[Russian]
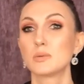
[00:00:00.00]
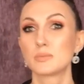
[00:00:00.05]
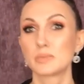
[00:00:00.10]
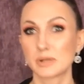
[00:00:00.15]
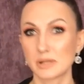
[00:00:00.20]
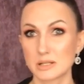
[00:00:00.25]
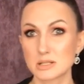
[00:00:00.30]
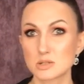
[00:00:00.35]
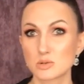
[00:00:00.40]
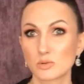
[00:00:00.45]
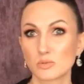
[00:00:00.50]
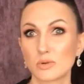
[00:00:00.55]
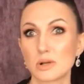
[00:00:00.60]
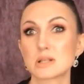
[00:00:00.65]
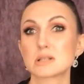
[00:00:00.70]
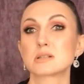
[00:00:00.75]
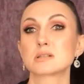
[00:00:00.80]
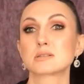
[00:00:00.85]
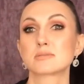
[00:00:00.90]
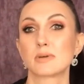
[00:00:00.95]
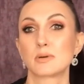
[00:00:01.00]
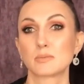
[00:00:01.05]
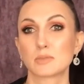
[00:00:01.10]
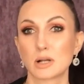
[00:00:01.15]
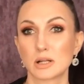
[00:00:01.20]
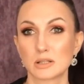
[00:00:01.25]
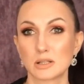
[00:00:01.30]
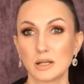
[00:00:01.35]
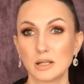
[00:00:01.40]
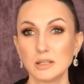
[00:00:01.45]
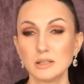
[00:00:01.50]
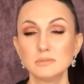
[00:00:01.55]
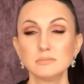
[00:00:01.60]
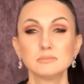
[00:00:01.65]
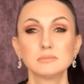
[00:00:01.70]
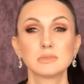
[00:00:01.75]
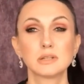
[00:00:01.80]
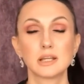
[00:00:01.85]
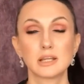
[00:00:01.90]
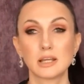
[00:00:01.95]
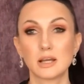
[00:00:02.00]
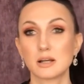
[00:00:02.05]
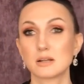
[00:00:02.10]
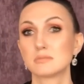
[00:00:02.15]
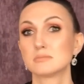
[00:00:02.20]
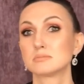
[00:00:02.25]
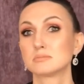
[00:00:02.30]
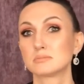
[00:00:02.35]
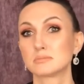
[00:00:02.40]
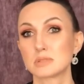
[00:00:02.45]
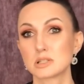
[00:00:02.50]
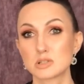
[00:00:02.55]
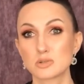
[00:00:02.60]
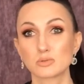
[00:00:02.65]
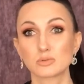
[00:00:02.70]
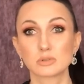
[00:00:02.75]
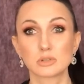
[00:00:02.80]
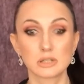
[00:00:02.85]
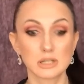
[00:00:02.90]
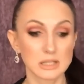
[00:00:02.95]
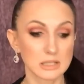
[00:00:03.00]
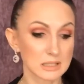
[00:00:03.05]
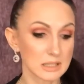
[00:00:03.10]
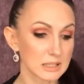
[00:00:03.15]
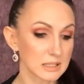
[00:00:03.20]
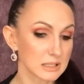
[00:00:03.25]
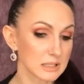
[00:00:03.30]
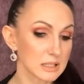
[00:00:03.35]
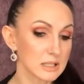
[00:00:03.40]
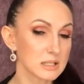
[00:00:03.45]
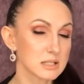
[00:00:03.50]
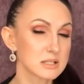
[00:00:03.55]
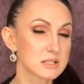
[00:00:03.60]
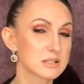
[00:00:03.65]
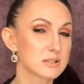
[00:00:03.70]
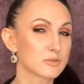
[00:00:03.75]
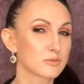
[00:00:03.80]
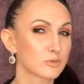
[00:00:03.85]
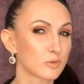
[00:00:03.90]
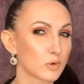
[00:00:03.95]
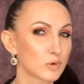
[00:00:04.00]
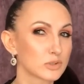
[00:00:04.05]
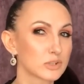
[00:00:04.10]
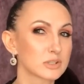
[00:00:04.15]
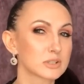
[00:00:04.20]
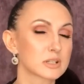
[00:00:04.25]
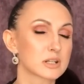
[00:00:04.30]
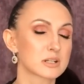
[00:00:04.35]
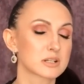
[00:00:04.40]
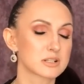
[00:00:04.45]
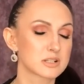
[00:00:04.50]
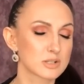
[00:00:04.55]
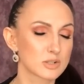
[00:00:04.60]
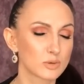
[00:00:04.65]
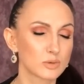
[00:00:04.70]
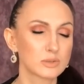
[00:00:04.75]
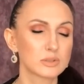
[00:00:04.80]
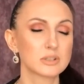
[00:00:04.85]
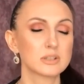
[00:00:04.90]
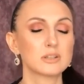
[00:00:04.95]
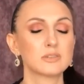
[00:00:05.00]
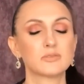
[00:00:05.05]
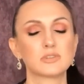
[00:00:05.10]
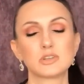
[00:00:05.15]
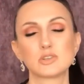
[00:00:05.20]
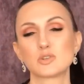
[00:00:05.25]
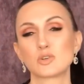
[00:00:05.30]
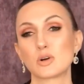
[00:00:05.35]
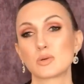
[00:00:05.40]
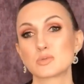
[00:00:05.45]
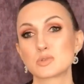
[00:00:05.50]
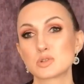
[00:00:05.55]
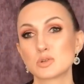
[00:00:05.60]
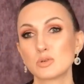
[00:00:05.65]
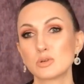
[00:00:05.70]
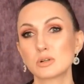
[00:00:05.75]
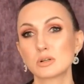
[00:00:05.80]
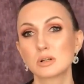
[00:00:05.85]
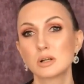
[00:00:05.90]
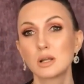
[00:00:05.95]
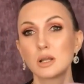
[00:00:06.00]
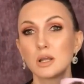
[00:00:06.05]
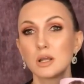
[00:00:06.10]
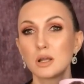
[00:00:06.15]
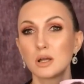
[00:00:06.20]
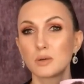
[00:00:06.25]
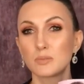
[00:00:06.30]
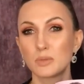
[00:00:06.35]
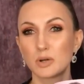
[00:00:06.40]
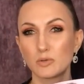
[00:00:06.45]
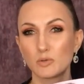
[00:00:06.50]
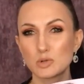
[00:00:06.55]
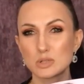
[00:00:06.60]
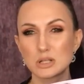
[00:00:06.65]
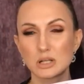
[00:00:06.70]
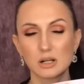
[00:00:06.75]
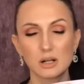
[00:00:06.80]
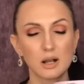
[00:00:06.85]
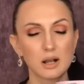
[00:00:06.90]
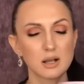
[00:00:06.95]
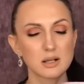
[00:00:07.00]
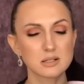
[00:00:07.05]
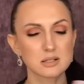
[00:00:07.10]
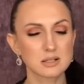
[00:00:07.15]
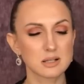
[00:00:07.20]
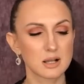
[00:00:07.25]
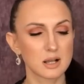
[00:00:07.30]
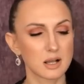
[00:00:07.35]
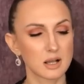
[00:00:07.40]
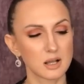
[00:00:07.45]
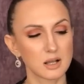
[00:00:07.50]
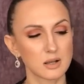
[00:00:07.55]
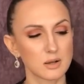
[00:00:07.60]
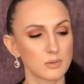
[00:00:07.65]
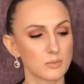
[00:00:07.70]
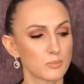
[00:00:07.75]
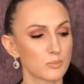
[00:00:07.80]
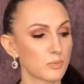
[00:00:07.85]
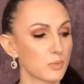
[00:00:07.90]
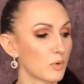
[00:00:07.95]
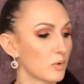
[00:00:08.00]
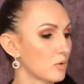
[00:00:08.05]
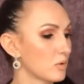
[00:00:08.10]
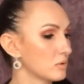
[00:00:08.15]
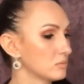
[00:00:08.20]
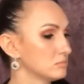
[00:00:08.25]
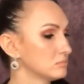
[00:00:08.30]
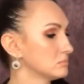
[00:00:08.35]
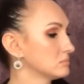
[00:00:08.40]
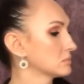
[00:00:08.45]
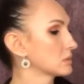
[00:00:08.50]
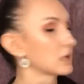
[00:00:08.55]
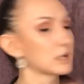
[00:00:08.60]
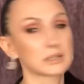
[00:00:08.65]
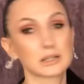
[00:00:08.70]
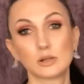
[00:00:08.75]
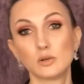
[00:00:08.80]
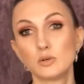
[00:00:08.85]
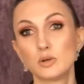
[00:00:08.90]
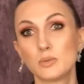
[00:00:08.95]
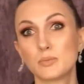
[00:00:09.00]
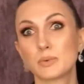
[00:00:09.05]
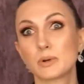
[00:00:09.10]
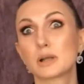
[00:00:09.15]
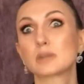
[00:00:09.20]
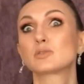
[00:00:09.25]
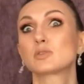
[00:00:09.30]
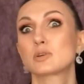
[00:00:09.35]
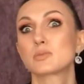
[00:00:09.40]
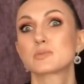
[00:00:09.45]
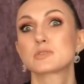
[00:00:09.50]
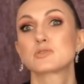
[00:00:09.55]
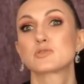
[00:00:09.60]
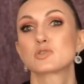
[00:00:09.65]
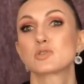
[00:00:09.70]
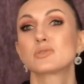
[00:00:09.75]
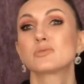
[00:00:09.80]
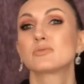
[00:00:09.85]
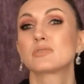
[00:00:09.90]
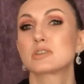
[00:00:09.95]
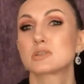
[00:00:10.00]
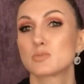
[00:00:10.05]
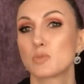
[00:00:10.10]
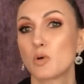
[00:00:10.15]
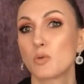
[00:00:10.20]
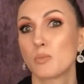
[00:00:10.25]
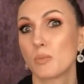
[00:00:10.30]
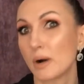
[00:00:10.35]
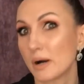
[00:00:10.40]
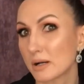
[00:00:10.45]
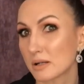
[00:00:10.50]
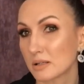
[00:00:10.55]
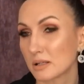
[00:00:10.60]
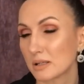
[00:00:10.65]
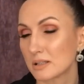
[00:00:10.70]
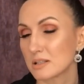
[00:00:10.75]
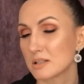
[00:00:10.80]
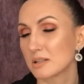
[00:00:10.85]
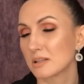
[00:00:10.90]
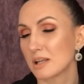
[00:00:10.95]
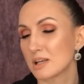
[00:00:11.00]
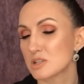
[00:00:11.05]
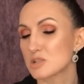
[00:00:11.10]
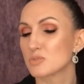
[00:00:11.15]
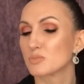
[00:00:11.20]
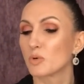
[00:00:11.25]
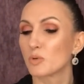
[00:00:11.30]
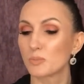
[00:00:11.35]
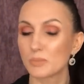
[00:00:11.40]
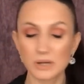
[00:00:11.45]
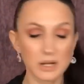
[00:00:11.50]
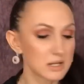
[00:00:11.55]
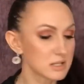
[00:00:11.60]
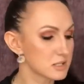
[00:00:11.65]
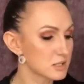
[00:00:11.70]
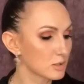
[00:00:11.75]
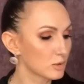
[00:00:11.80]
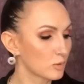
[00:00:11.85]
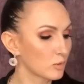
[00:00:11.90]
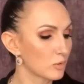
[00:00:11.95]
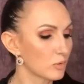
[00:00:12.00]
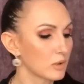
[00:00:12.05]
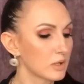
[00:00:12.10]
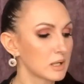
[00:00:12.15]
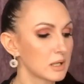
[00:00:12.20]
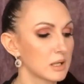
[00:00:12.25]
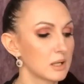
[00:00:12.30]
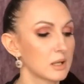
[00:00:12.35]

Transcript: Приветствую вас на своем канале, я Басил Курина, и сегодня традиционный видеообзор моего заказа по каталогу, по которому посвящен 8 марта, нашему празднику.